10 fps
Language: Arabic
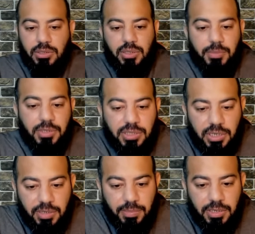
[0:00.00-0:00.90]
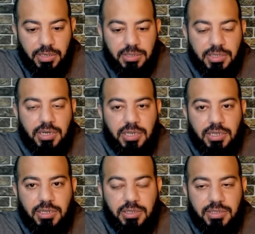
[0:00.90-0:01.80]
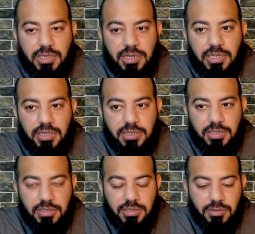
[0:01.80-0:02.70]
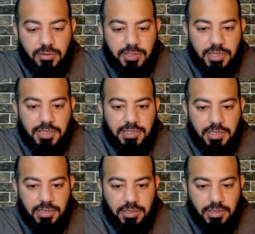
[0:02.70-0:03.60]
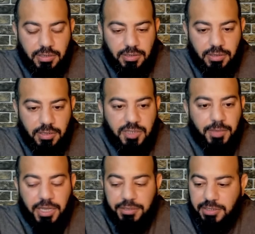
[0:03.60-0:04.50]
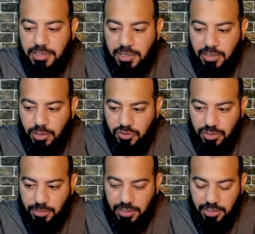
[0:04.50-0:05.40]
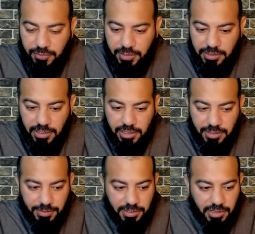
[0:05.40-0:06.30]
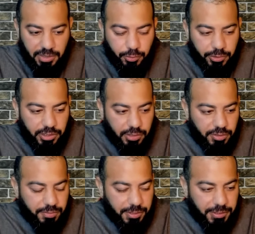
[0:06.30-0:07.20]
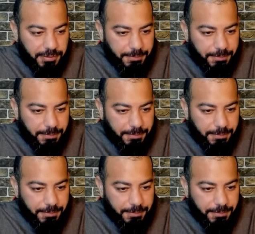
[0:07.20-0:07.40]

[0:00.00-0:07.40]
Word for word: طب انت ليه انت كان ليه انت ليه كم استاذي أيوة. اسم حضرتك الاول عشان ابقى عارف انا دهلك بايه ابو ايه او اسمك ايه